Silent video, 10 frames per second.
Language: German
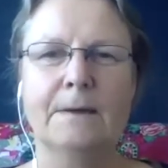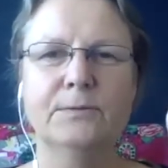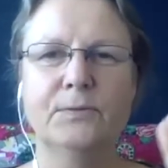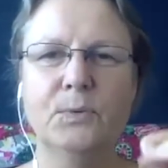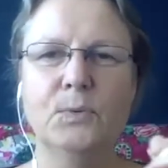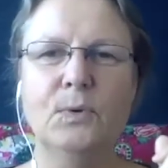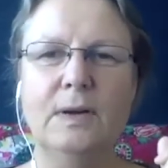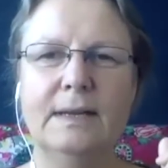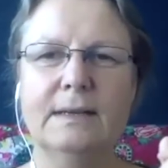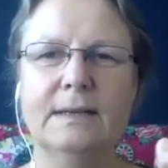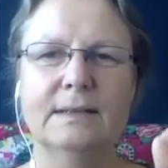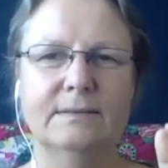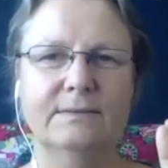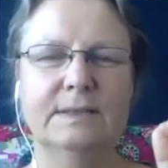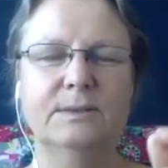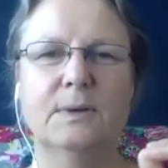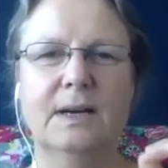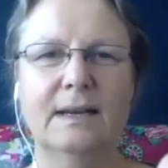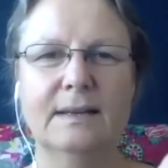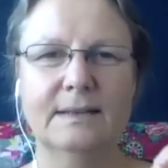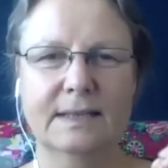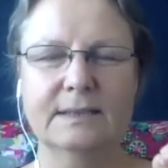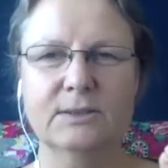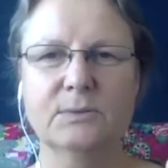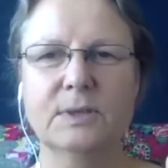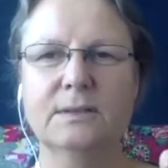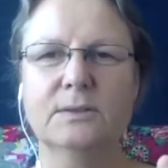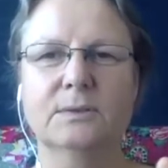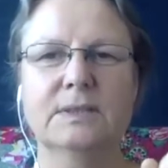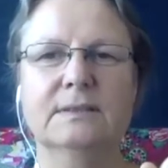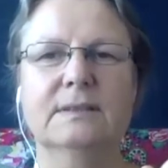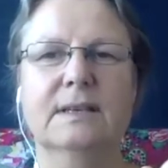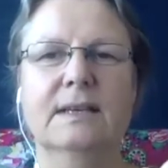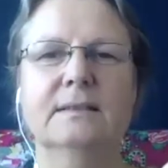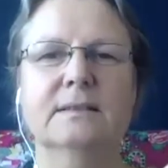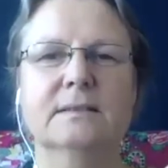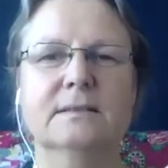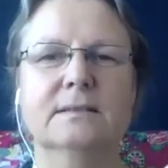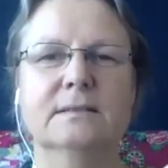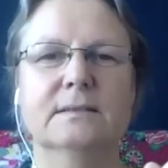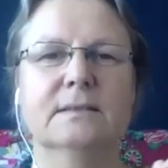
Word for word: fühle, wie du alle Richtungen durchdringst,